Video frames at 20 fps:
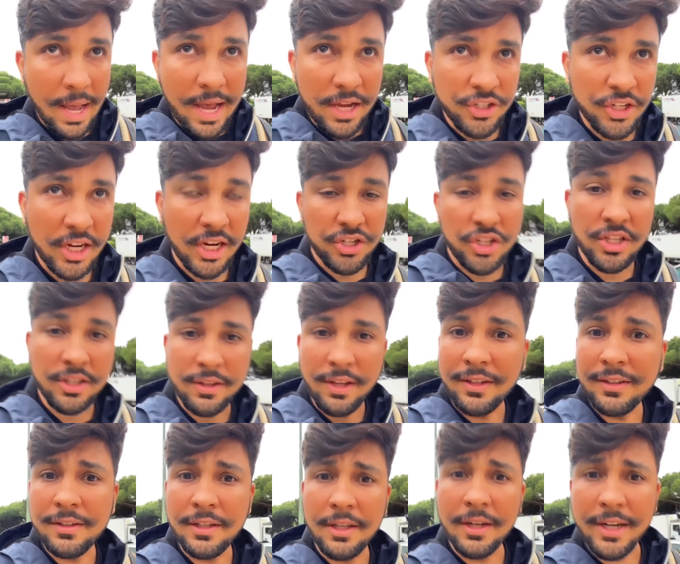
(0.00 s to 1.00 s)
acha que a gente
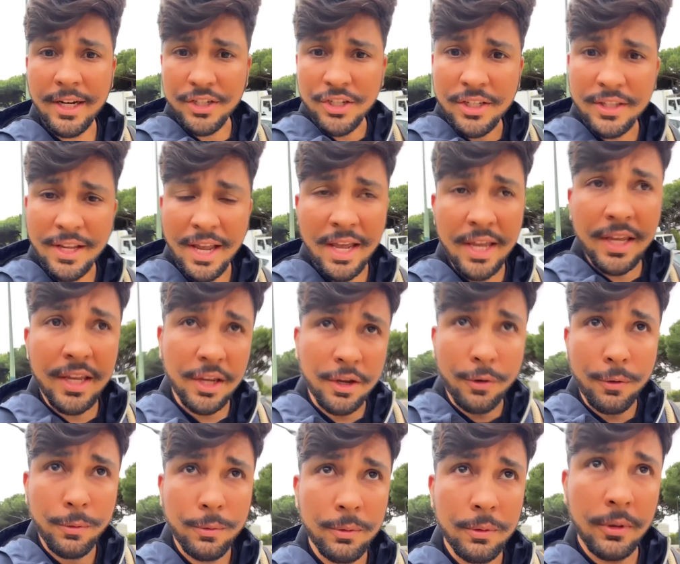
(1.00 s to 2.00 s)
tem dinheiro, que a gente é
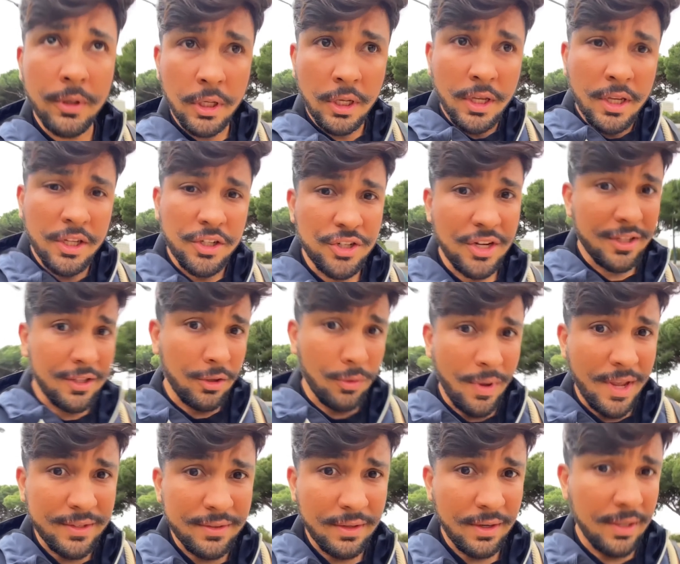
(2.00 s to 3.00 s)
rico. Gente,
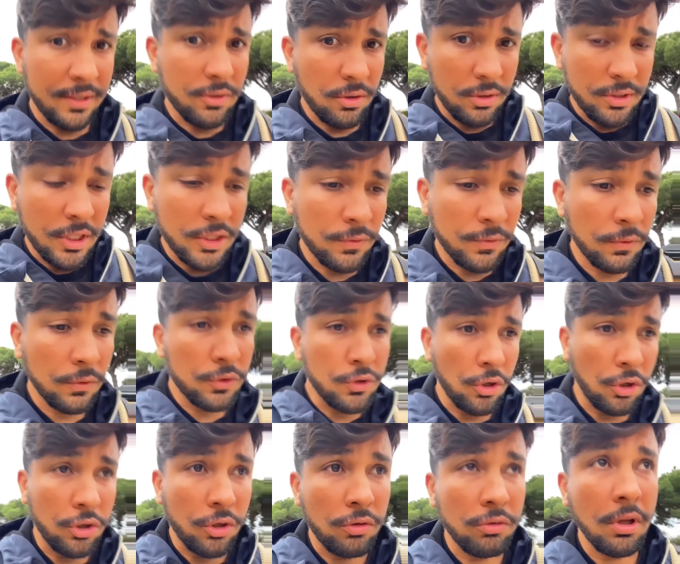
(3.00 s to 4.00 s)
não é assim que as coisas
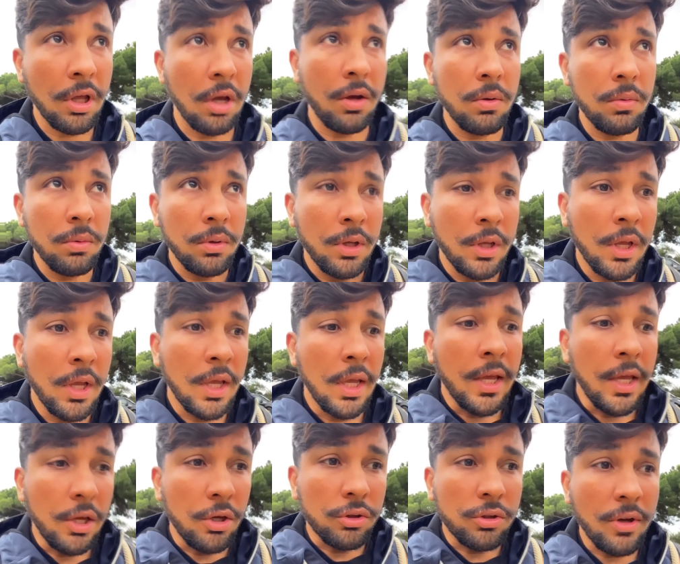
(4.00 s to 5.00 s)
funcionam, não.
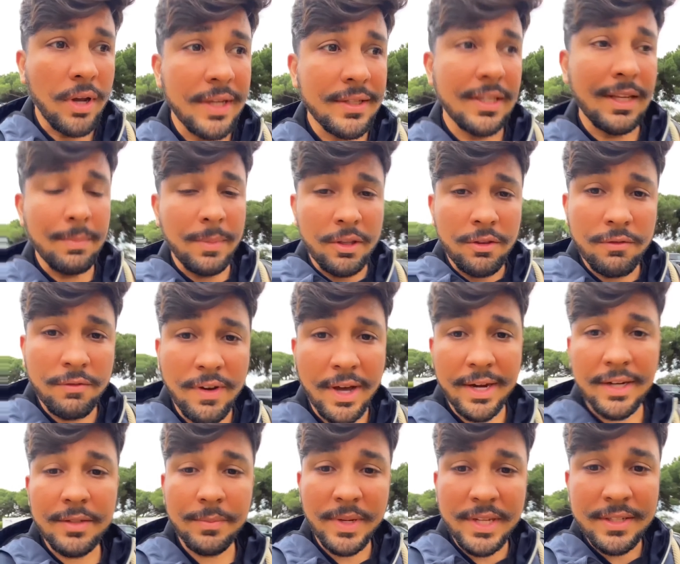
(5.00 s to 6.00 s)
Eu tô recebendo
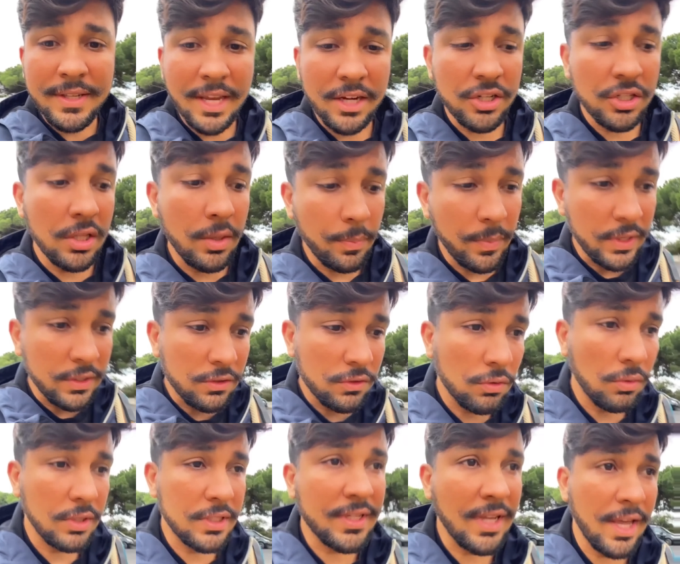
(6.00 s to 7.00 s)
várias mensagens de
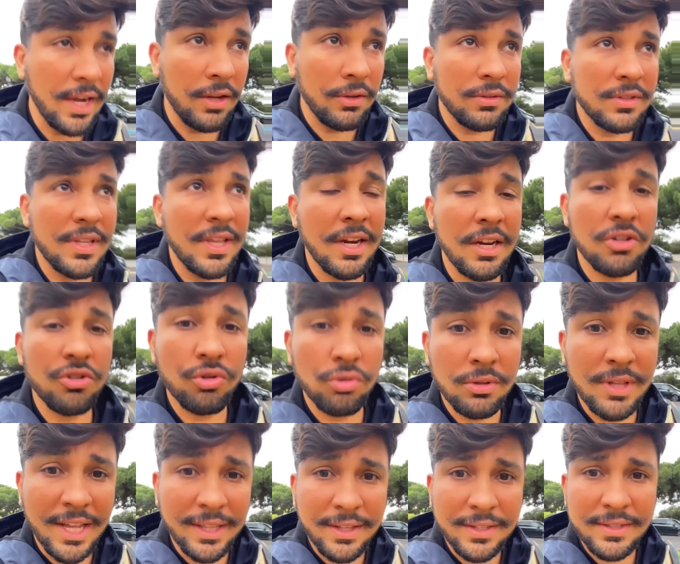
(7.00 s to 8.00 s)
pessoas querendo ser
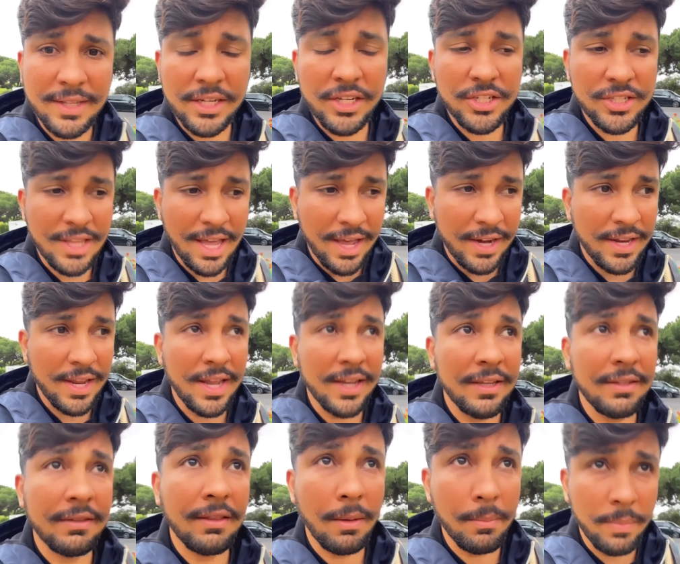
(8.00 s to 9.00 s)
ajudadas a estarem
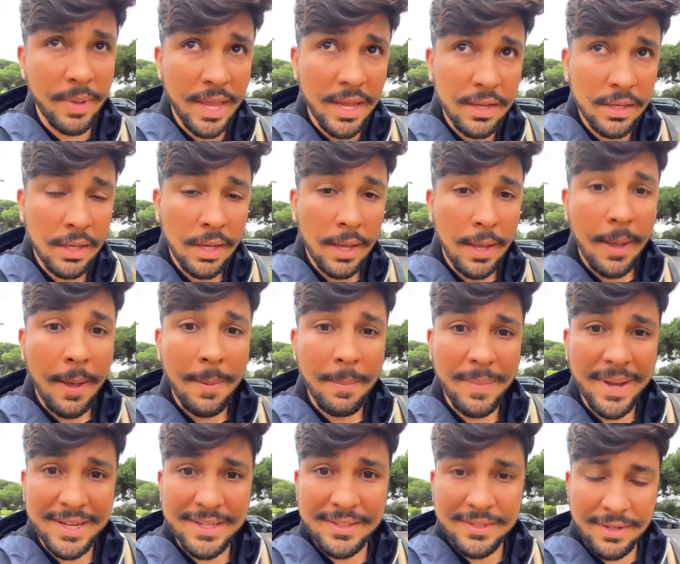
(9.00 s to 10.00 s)
aqui também,
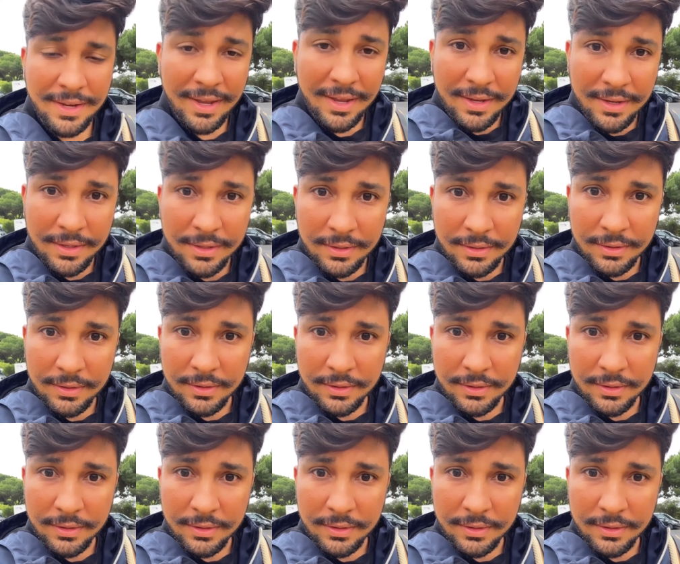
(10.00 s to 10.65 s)
mas ei,